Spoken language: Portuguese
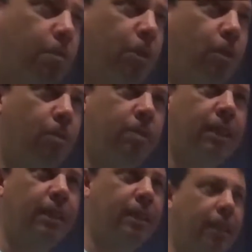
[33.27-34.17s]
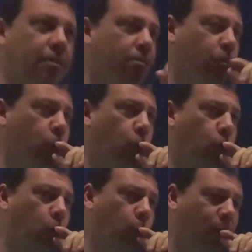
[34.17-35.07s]
Manuel ele tem um,
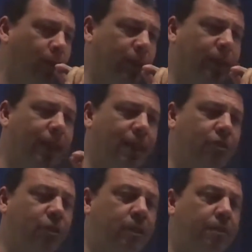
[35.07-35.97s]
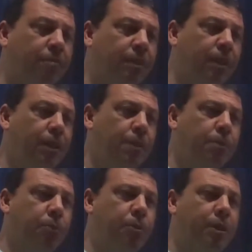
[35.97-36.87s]
um, uma vantagem,
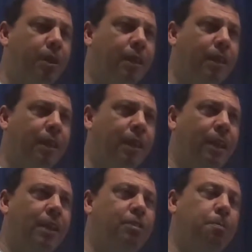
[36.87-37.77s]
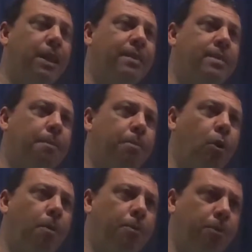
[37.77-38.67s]
porque ele expressa a
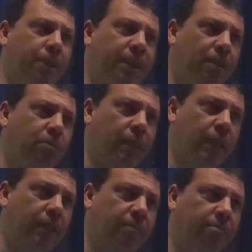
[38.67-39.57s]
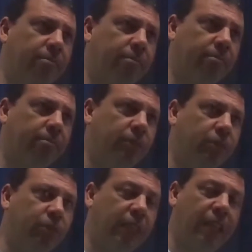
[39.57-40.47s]
própria opinião dele, uhum.
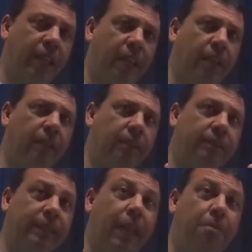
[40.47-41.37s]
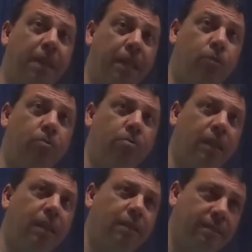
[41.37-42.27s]
sem ter medo,
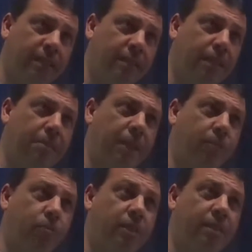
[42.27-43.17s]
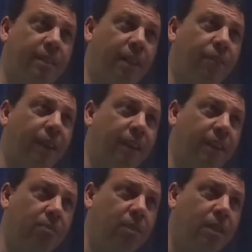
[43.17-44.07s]
né, sem uhum. ter medo do que está falando.